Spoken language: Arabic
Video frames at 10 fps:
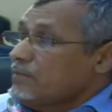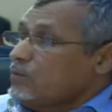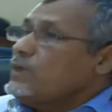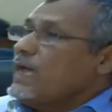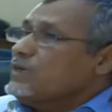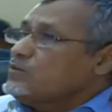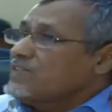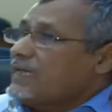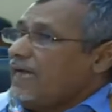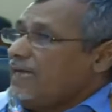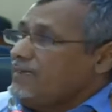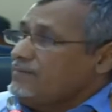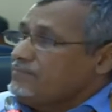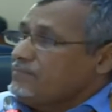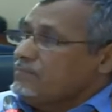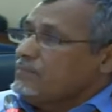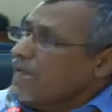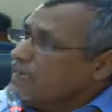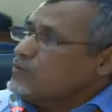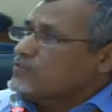ويلا يصلح
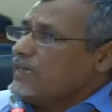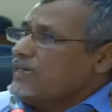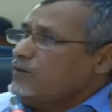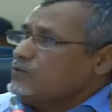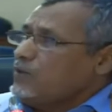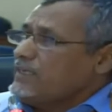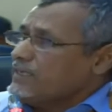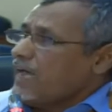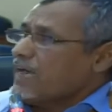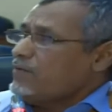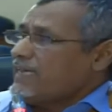يلا يصلح وتوح احنا نتحرى ولا